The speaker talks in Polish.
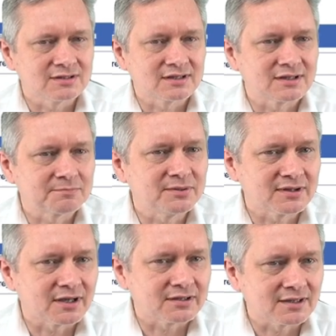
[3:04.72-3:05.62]
na
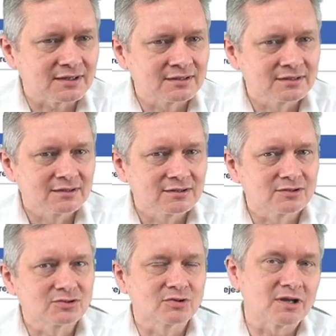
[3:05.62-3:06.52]
pytania,
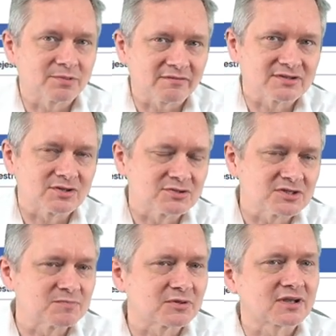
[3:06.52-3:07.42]
które
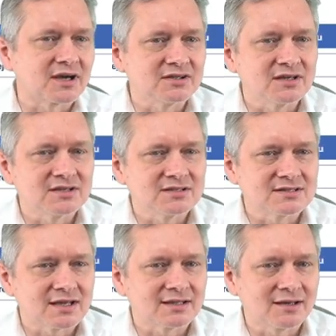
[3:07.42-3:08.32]
prowadzący spotkanie
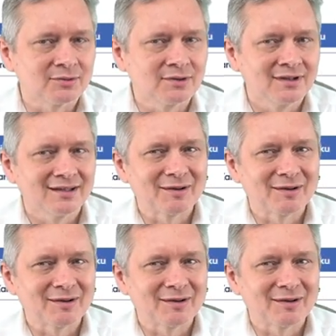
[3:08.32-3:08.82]
zadał,